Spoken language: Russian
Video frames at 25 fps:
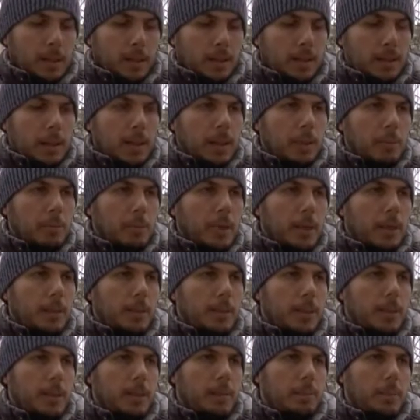Да, у меня
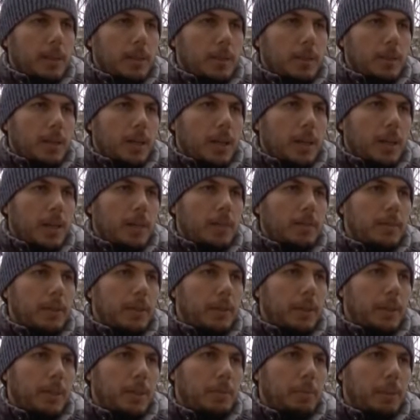велосипед украли, два
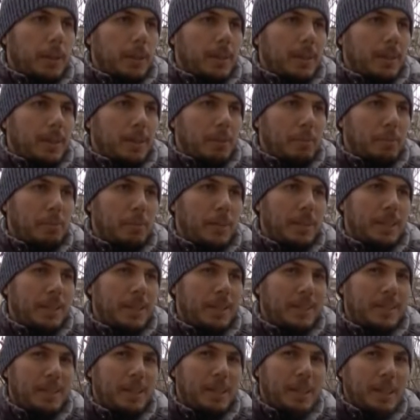велосипеда
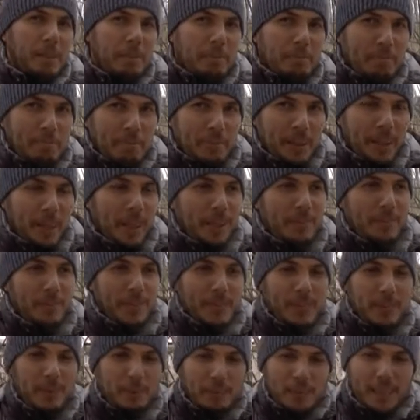подъезде. И
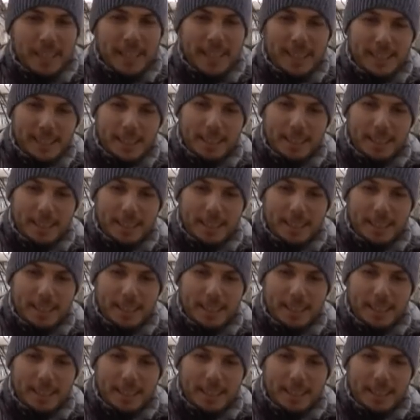преступника не